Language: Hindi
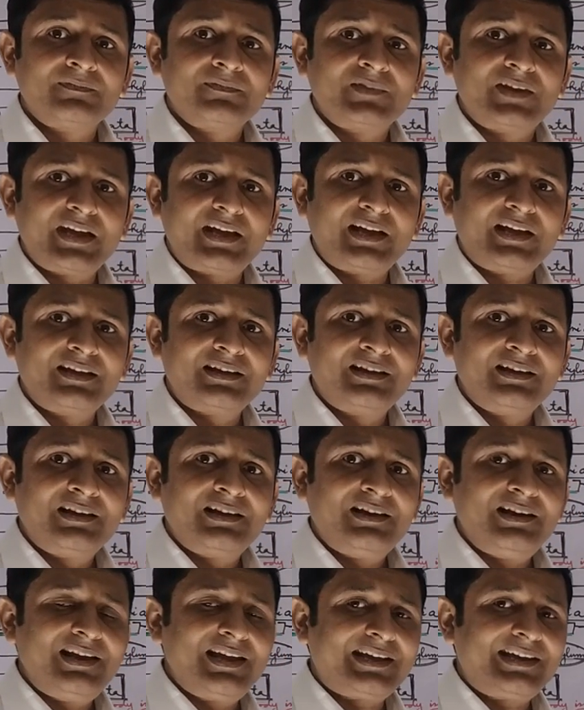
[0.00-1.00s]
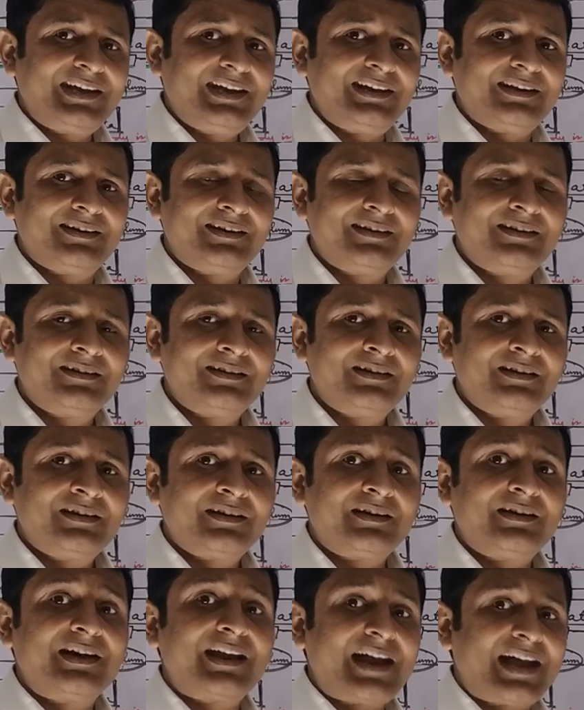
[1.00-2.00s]
ठीक है लेकिन
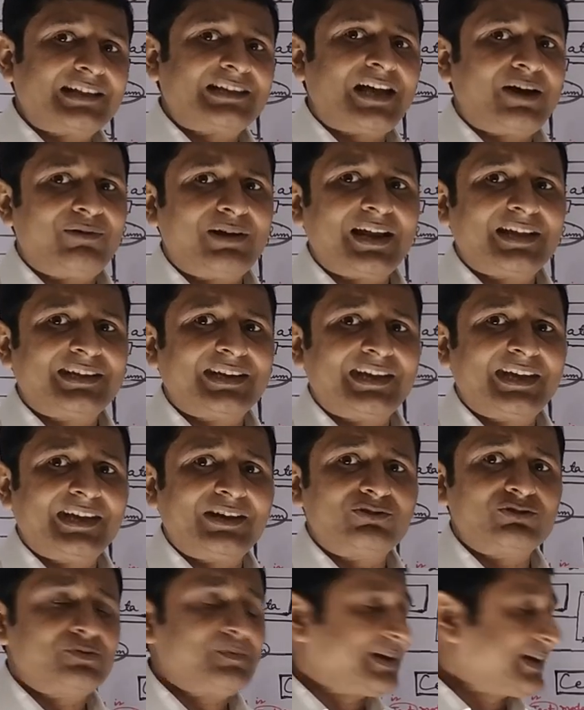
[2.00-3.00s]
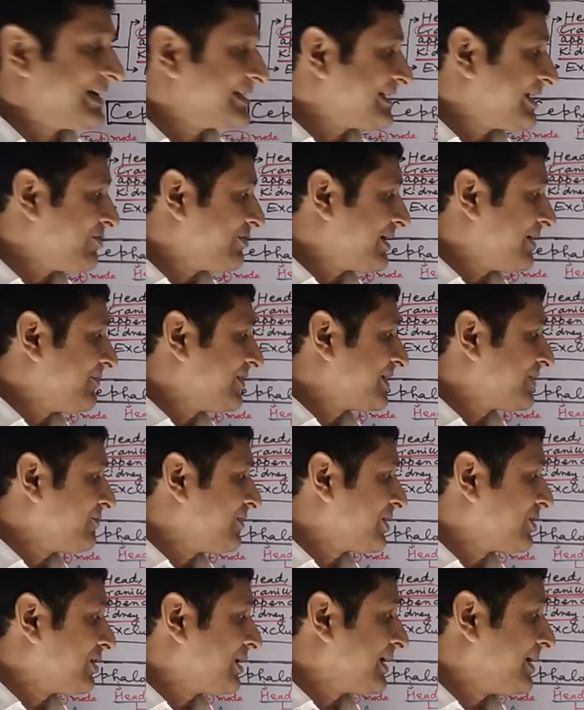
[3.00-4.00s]
गनाथा वाला देखेंगे उसमें कैसा होगा
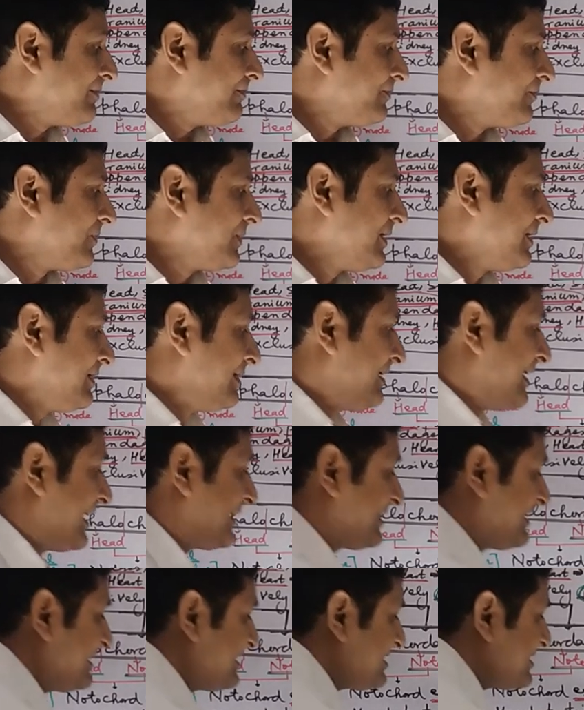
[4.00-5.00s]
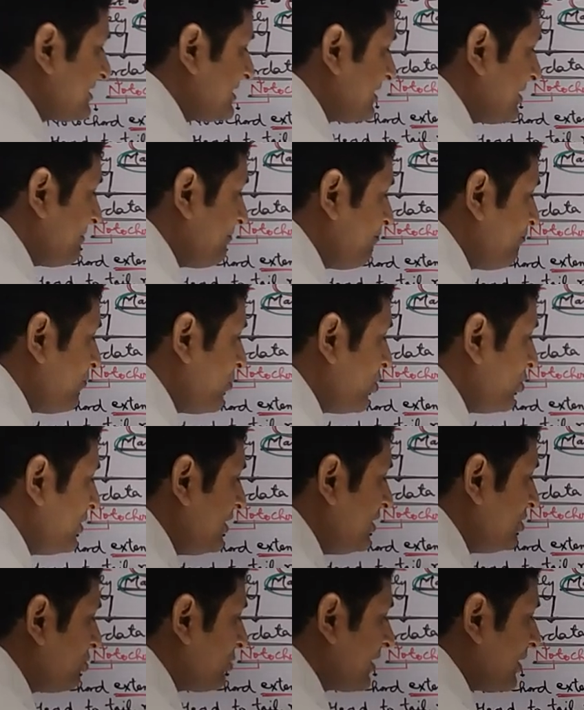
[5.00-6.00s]
वर्टिबल कॉलम डेट इज
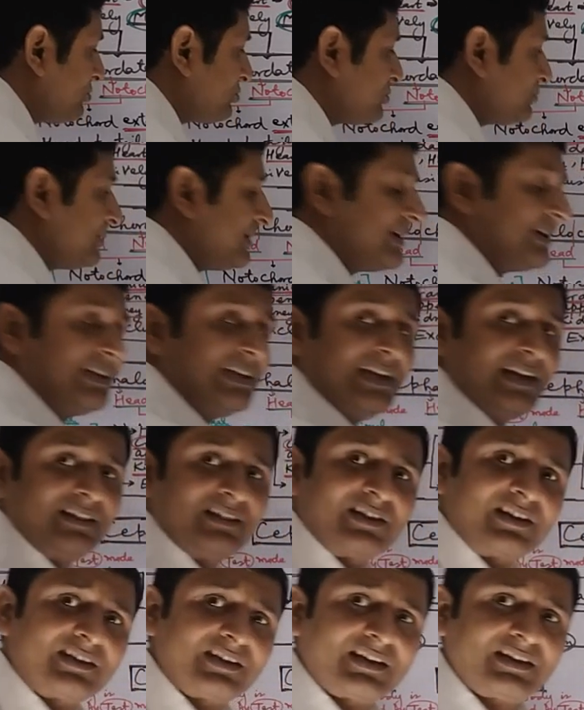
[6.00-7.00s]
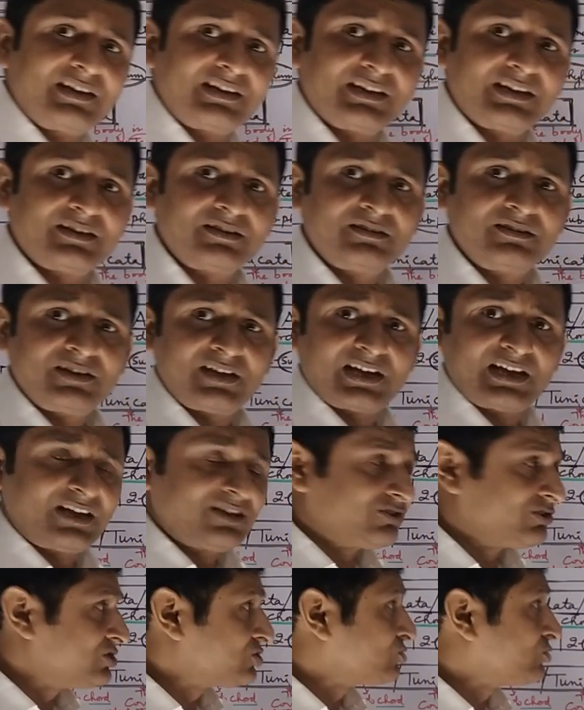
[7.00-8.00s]
बोनी होगा उसमें ये अंतर देखेंगे ठीक है
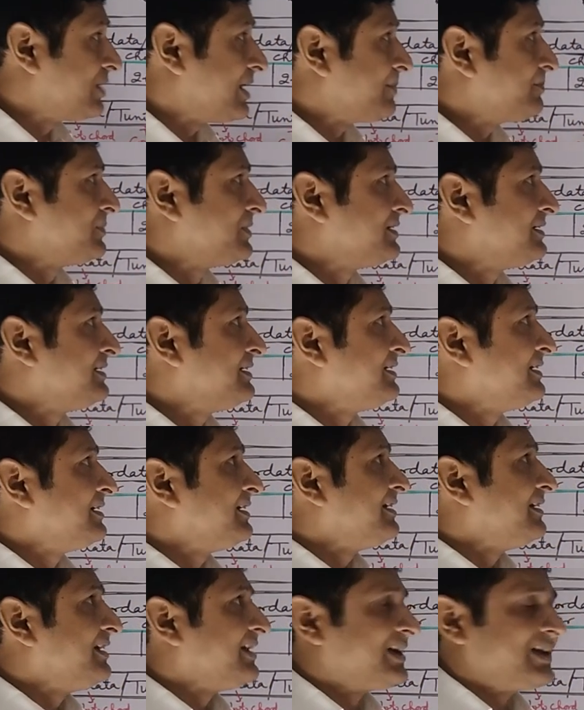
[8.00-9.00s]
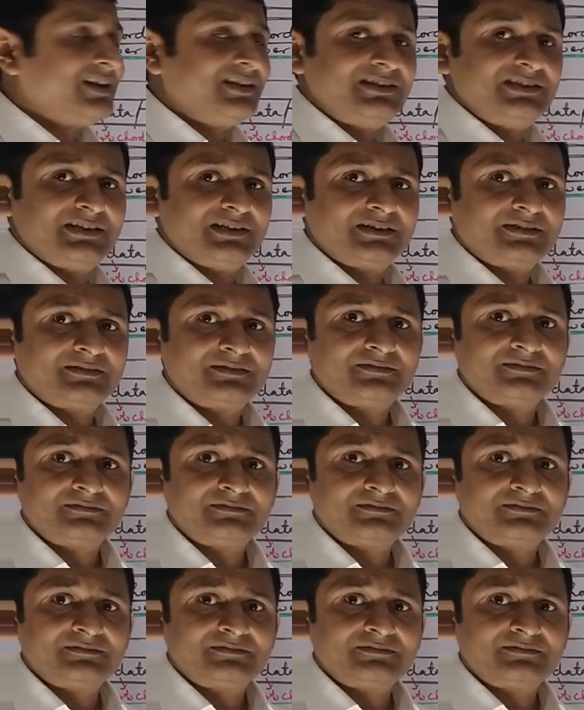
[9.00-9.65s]
तो इसको आप लिख लीजिए